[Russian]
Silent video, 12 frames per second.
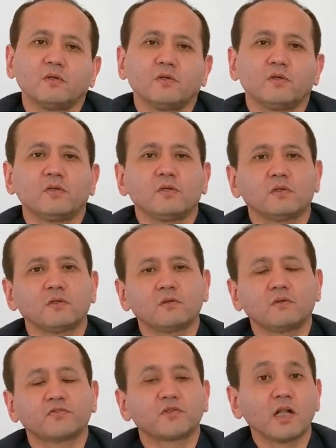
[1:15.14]
и
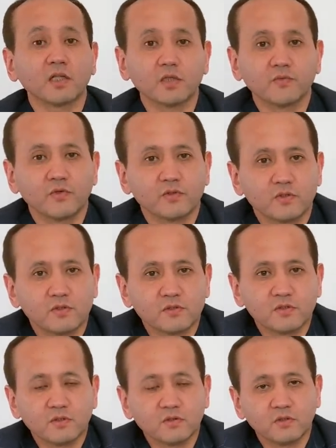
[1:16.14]
вталкивают эти
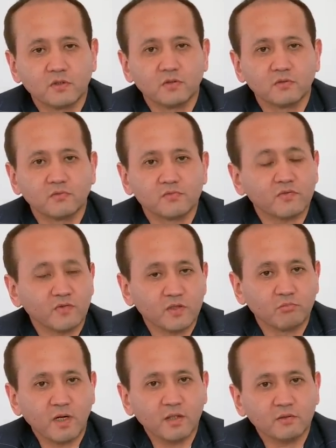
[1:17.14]
деньги в свои
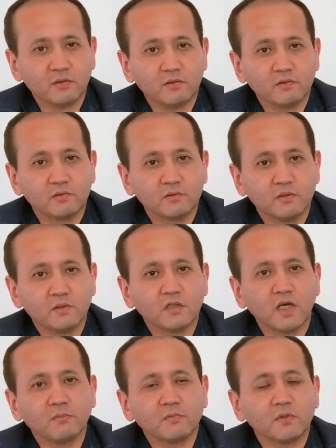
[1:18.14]
банки, и
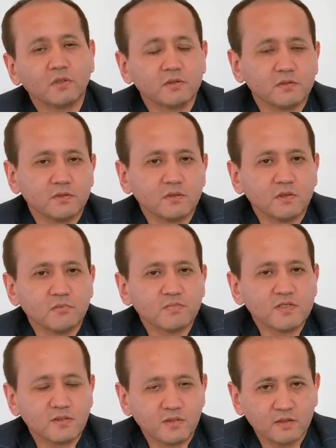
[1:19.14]
там эти деньги
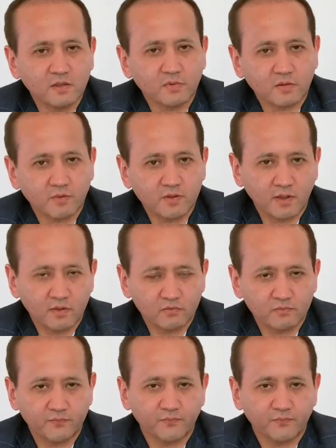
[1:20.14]
бесследно пропадают.